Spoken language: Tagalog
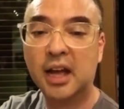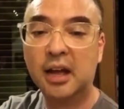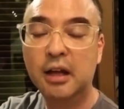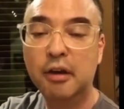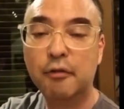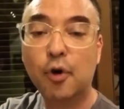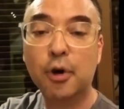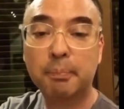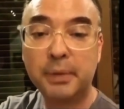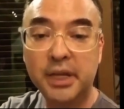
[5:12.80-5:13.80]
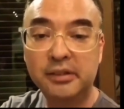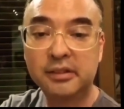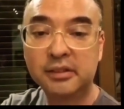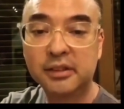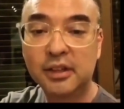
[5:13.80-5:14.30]
4 ps
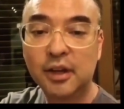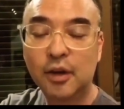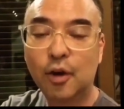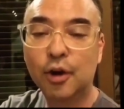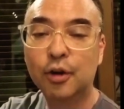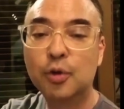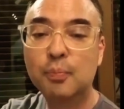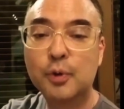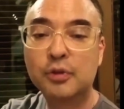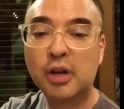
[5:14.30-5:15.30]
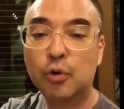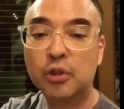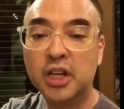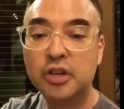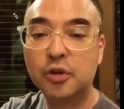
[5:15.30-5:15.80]
or dun po sa
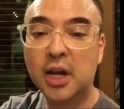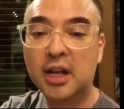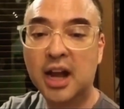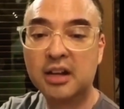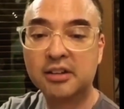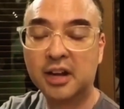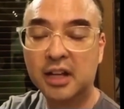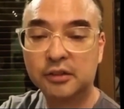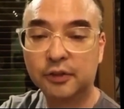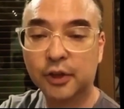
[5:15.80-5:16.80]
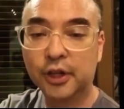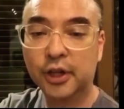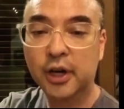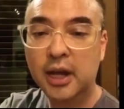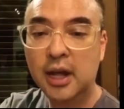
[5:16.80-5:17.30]
conditional cash transfer,
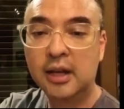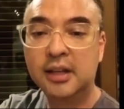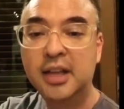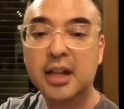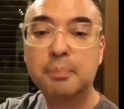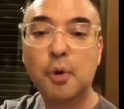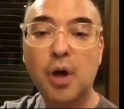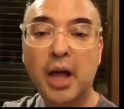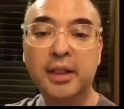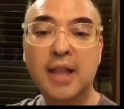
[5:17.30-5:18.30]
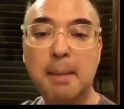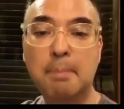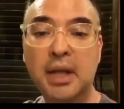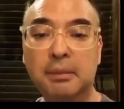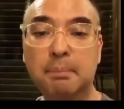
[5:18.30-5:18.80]
yan po ay
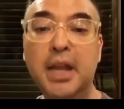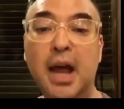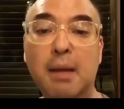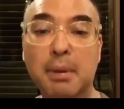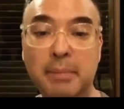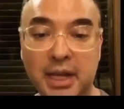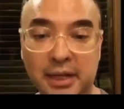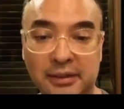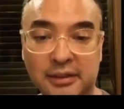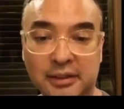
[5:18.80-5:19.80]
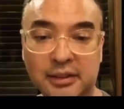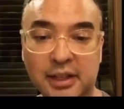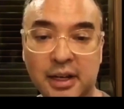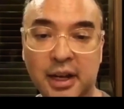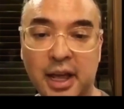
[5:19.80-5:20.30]
dapat pinakamabilis.
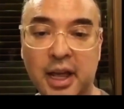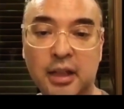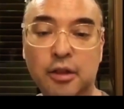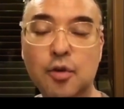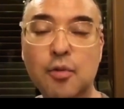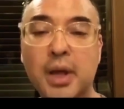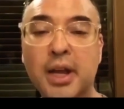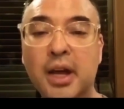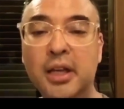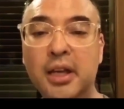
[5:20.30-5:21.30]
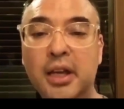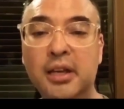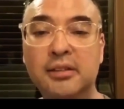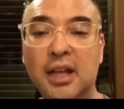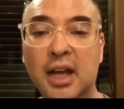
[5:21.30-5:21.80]
And kung may nakikinig
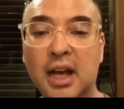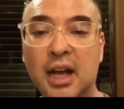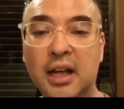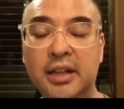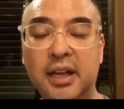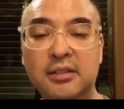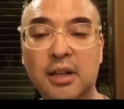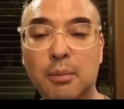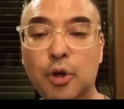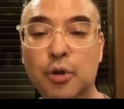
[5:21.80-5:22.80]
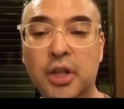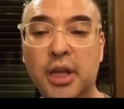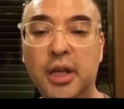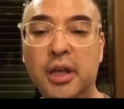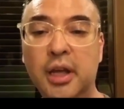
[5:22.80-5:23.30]
sa DSWD,
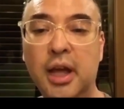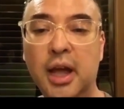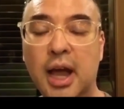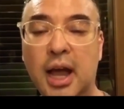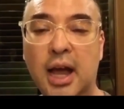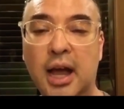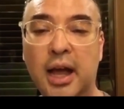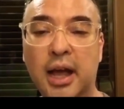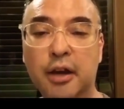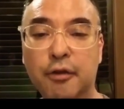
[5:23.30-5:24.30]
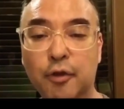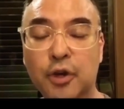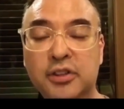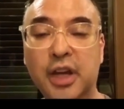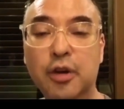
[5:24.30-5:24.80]
uh, ah, and of
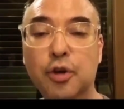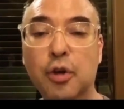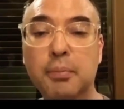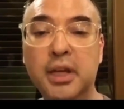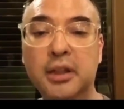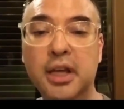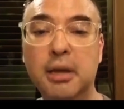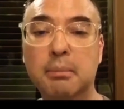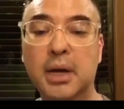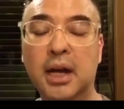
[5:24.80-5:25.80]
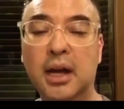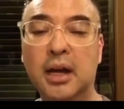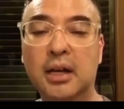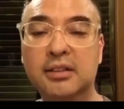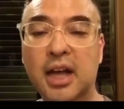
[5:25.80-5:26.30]
course sa economic team, uh,
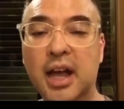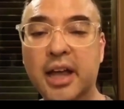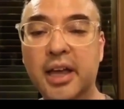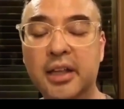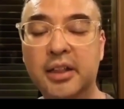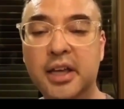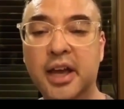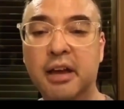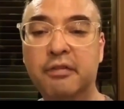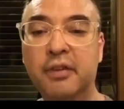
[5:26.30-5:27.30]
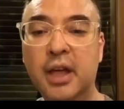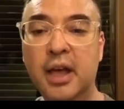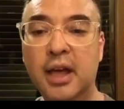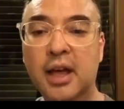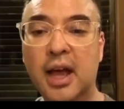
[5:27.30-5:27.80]
sa IATF,
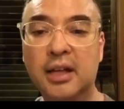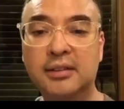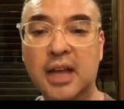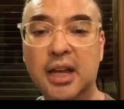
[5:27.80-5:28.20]
uh, ah, sana